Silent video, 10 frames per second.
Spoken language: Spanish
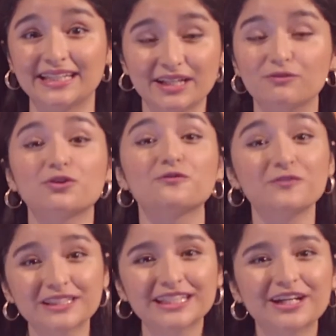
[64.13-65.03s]
de libros
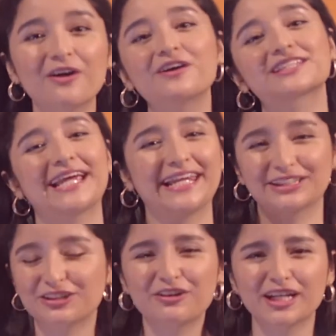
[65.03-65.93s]
físicos,
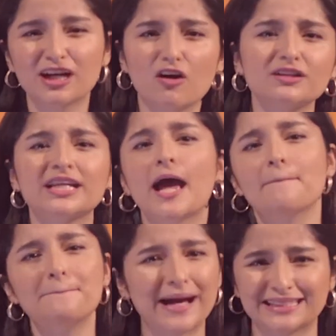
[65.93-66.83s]
electrónicos,
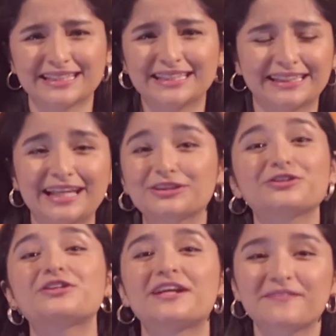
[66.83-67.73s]
bases de
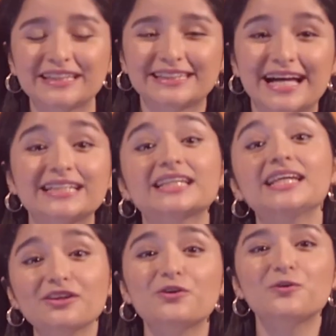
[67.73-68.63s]
datos, revistas
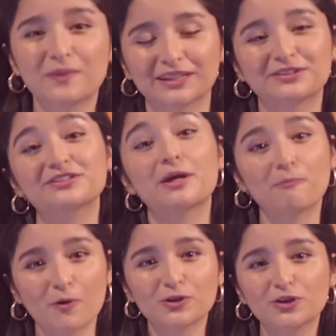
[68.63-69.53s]
y documentos de
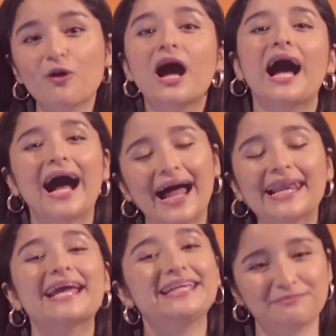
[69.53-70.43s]
apoyo a
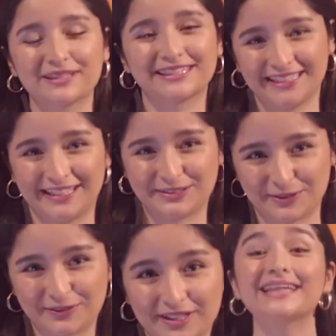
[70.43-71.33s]
la
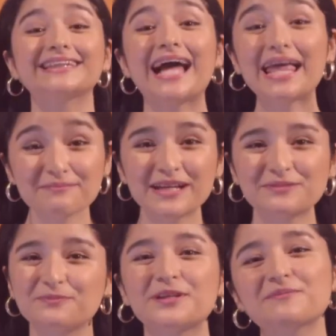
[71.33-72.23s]
investigación.
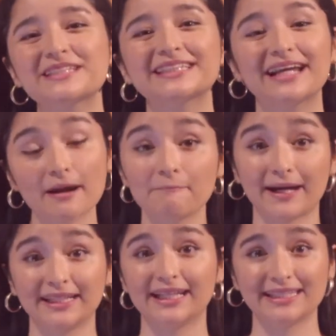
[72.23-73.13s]
Además, pueden visitar la
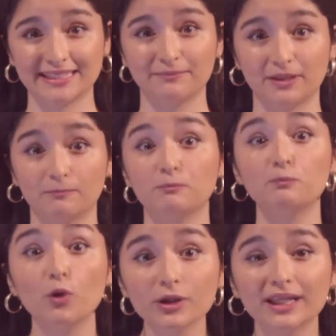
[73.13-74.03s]
página del CIPDI
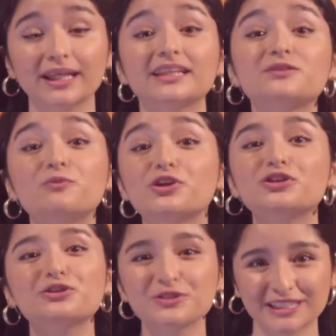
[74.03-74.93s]
porque
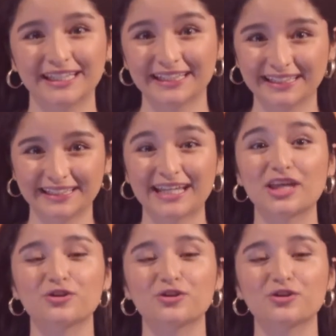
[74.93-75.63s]
disponen de un chat en línea